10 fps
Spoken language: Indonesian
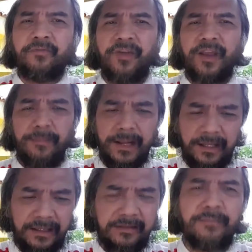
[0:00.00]
firman,
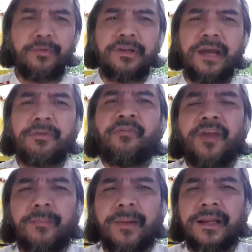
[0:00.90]
kita sambut dia yang
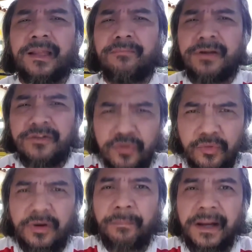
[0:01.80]
berfirman, kita
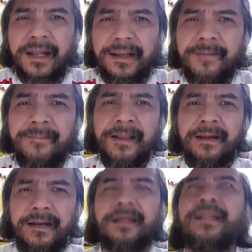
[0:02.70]
bersyukur kepadanya
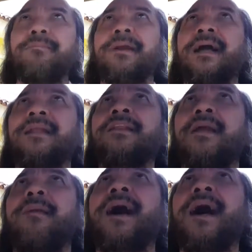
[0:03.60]
dan kita berkata
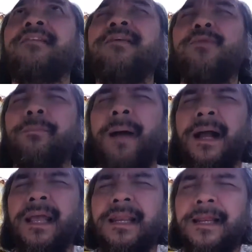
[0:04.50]
terima kasih buat
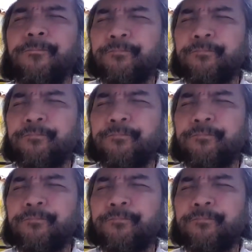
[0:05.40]
pagi ini